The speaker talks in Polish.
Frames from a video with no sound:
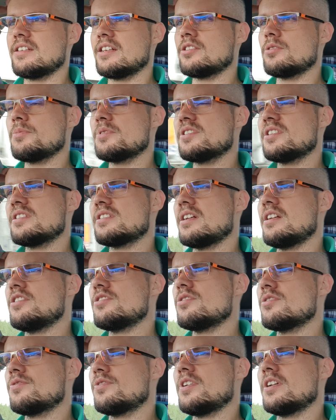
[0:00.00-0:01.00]
Natomiast
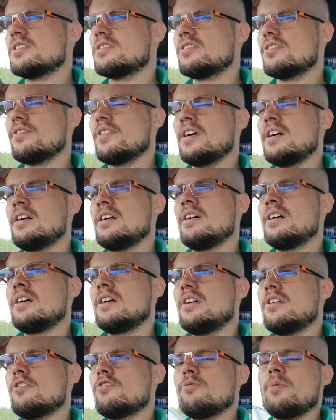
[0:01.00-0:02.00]
niezależność finansowa
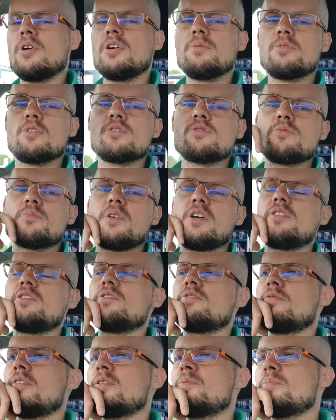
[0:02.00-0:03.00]
w moim
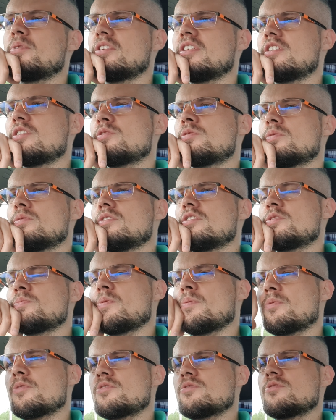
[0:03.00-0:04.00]
rozumieniu i w moim podejściu to jest
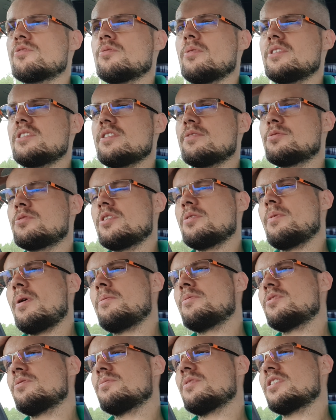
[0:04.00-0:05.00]
po prostu sytuacja, w której
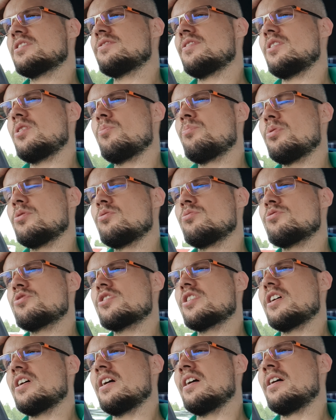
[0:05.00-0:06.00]
mamy tą tak zwaną
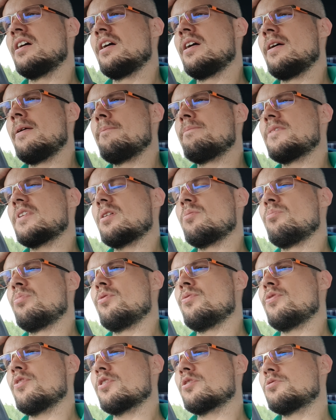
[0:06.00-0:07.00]
poduszkę, ten
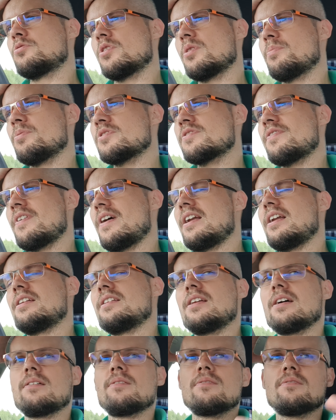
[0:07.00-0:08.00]
bufor, który pozwala
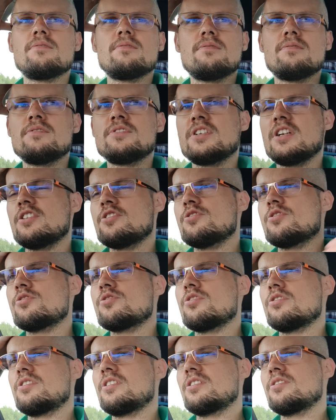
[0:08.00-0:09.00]
nam, w
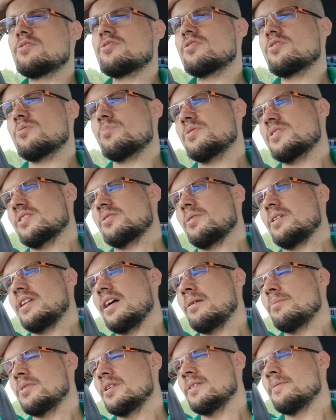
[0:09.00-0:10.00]
zależności od tego, co sobie
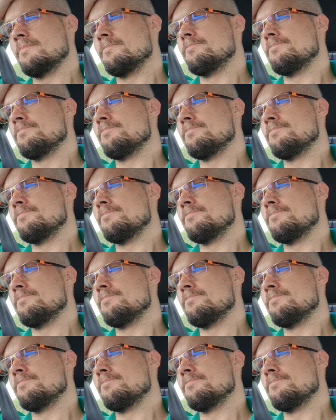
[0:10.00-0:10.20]
zakładamy,